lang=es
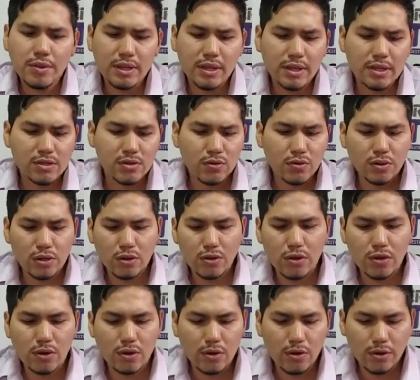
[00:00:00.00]
viene en su
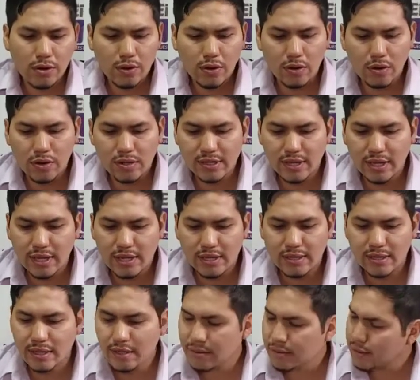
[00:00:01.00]
único color, color
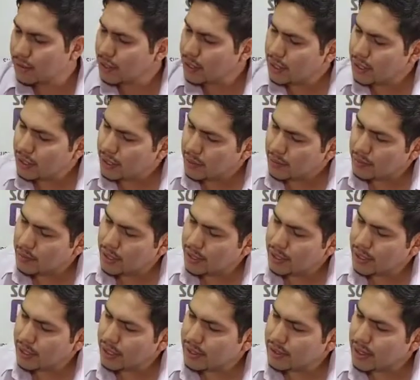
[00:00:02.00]
celeste.
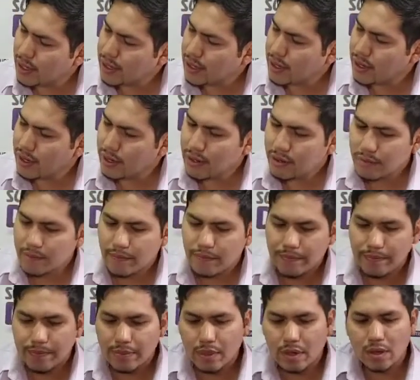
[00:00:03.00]
Viene en esta caja,
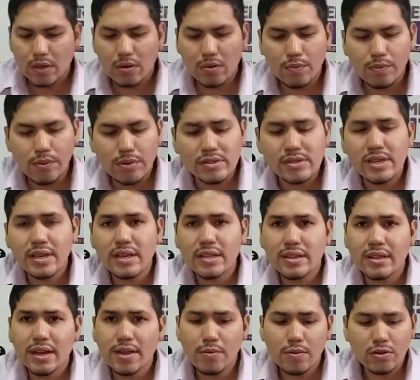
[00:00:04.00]
posee
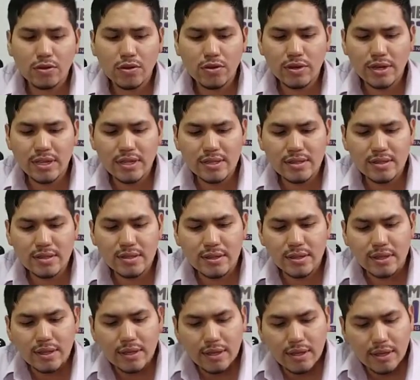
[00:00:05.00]
tres botones.
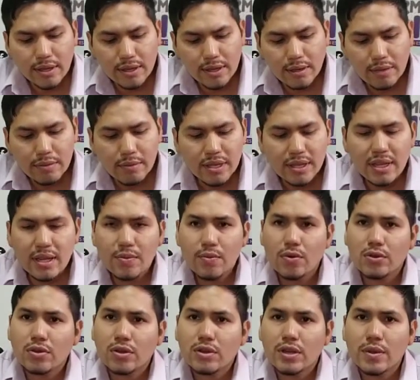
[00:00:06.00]
Viene el
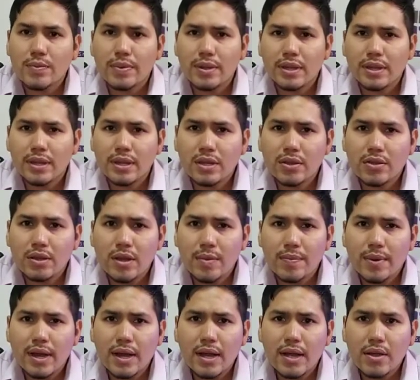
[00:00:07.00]
botón de prendido y
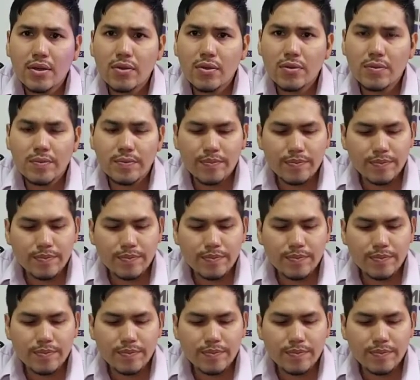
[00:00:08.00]
apagado,